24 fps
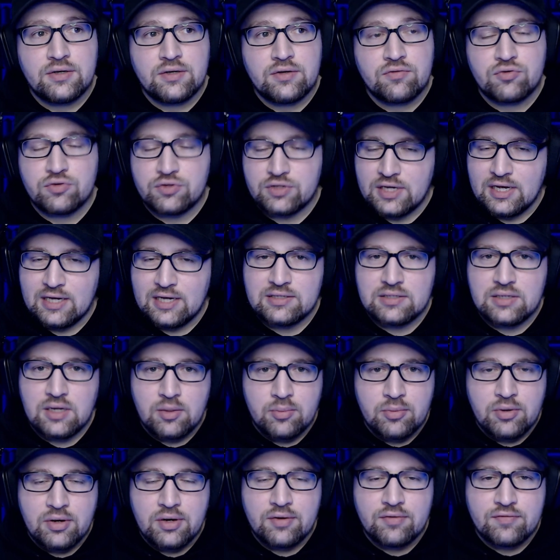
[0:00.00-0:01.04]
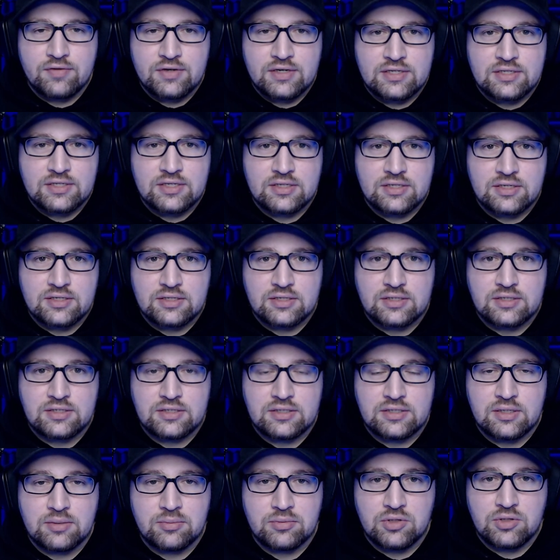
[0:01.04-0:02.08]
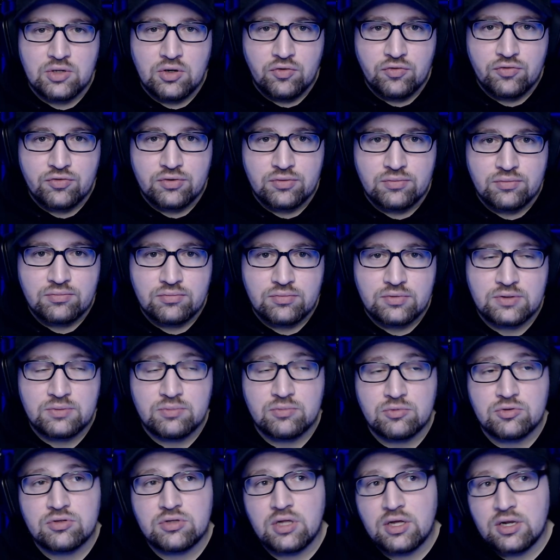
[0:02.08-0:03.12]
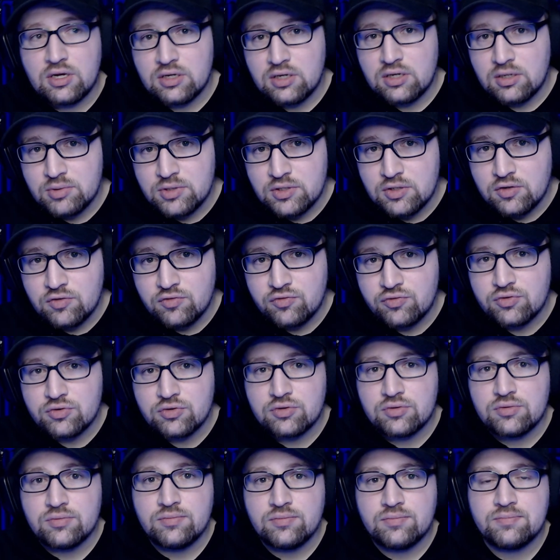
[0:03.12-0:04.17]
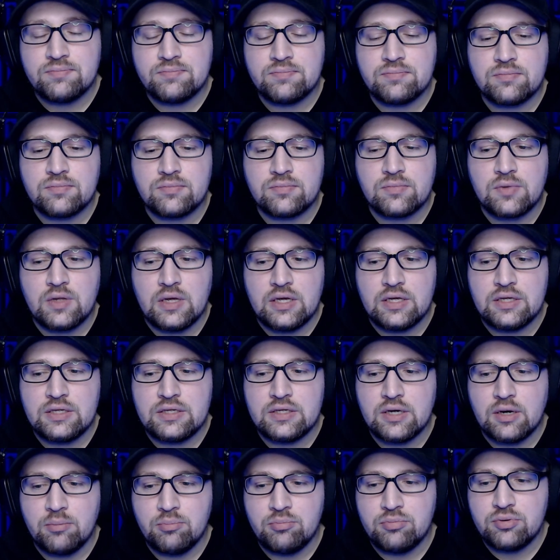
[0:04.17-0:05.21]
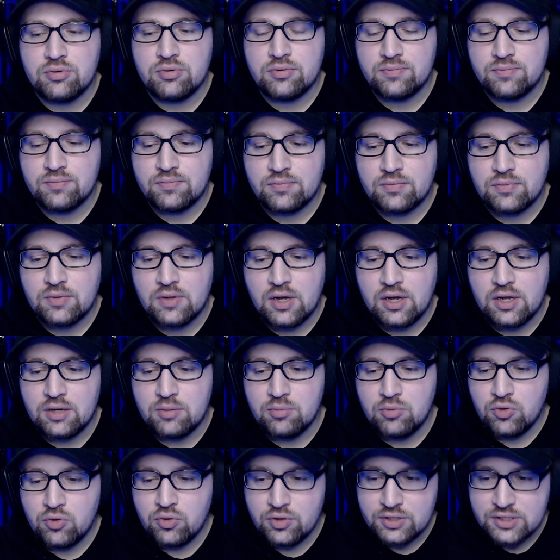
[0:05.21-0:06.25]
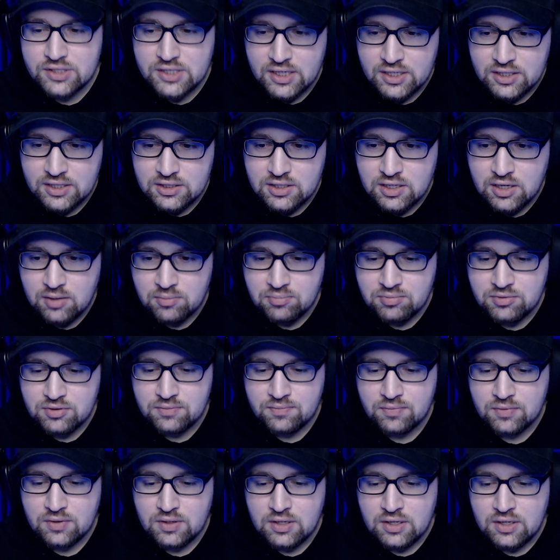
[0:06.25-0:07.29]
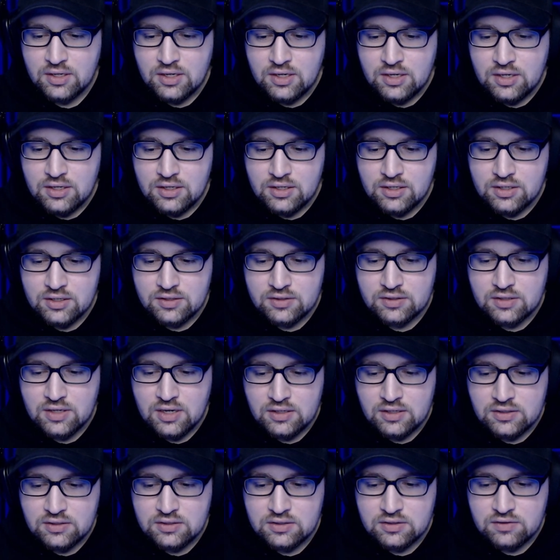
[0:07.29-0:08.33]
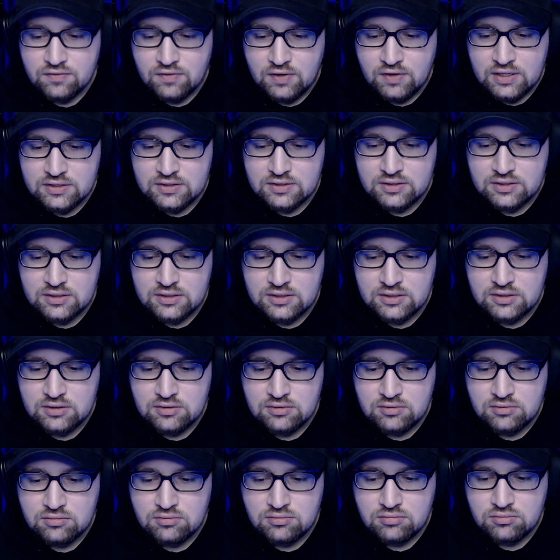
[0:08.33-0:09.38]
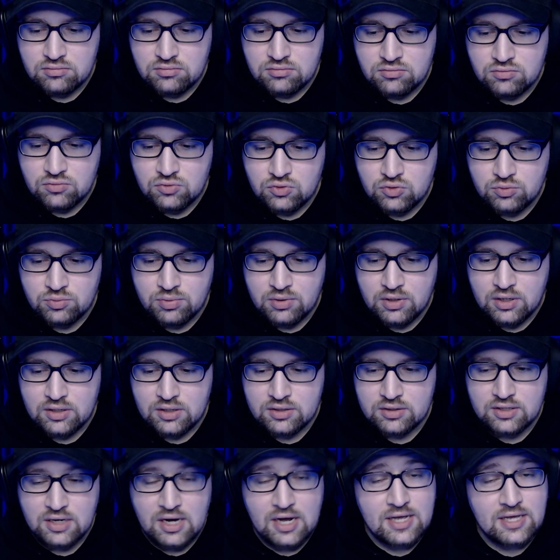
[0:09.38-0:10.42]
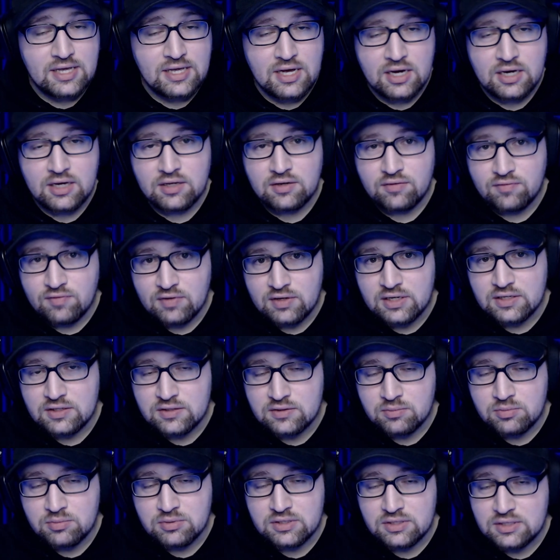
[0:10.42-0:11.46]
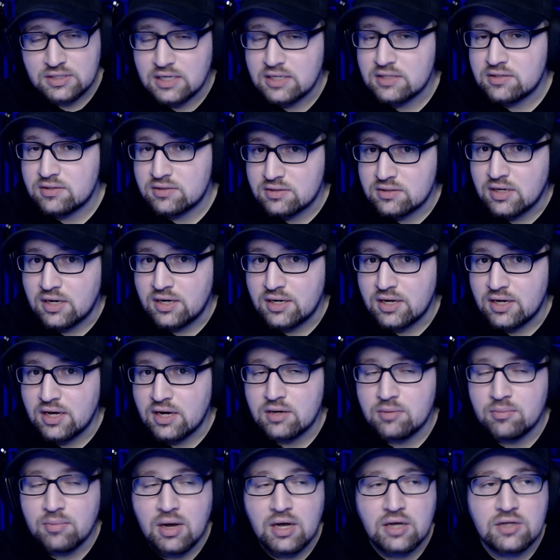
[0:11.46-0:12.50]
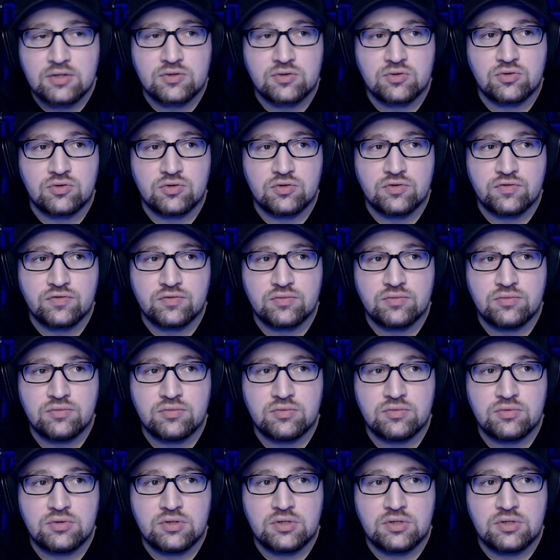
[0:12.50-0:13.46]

Fürs Erste aber werde ich dann tatsächlich damit aufhören. Ich muss leider damit aufhören. Ich habe eine Möglichkeit gehabt, hier das Ganze quasi über drei Jahre hinweg jetzt bis jetzt drei Jahre machen zu dürfen.